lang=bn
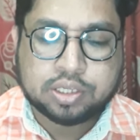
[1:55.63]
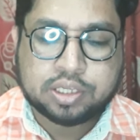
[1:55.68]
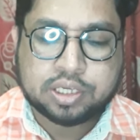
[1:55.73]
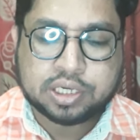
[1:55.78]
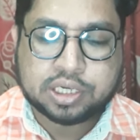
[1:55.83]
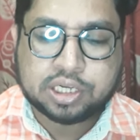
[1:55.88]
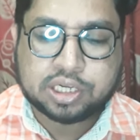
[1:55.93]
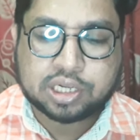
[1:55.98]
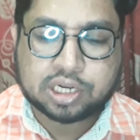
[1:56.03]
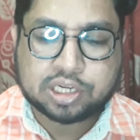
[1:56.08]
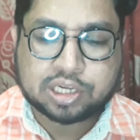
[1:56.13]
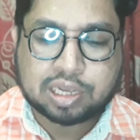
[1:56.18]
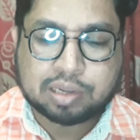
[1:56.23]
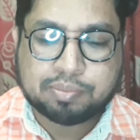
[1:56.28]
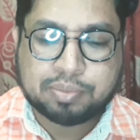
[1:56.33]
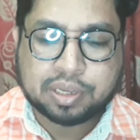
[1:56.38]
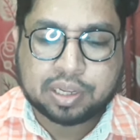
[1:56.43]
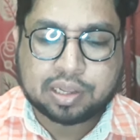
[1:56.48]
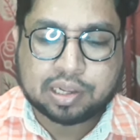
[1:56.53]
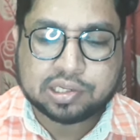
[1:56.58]
চিকিৎসার
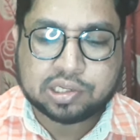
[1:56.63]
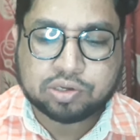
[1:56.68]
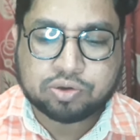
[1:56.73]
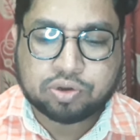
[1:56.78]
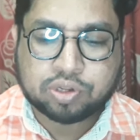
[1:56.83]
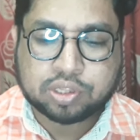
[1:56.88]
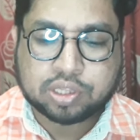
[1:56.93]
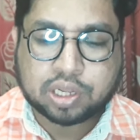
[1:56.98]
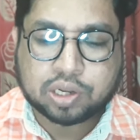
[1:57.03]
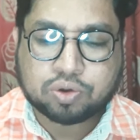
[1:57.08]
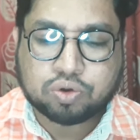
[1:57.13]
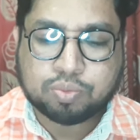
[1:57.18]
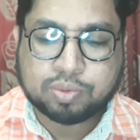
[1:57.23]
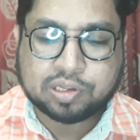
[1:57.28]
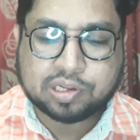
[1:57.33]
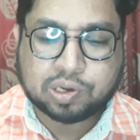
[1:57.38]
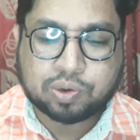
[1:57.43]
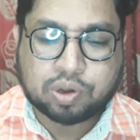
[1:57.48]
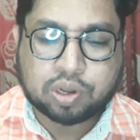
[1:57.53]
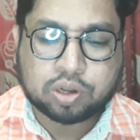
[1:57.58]
সার্বিক কার্যকারিতা
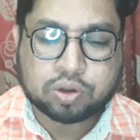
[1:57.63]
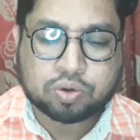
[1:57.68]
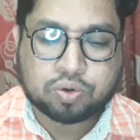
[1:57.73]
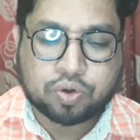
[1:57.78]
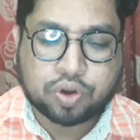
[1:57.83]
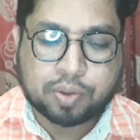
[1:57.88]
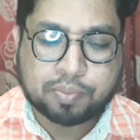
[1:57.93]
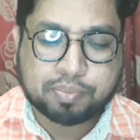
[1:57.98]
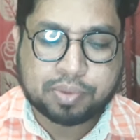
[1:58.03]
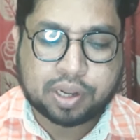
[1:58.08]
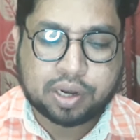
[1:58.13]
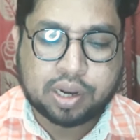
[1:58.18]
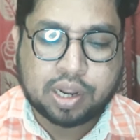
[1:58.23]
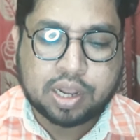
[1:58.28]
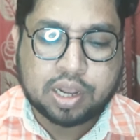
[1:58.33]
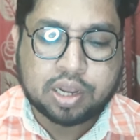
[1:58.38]
কমে যাওয়া ক নাম্বার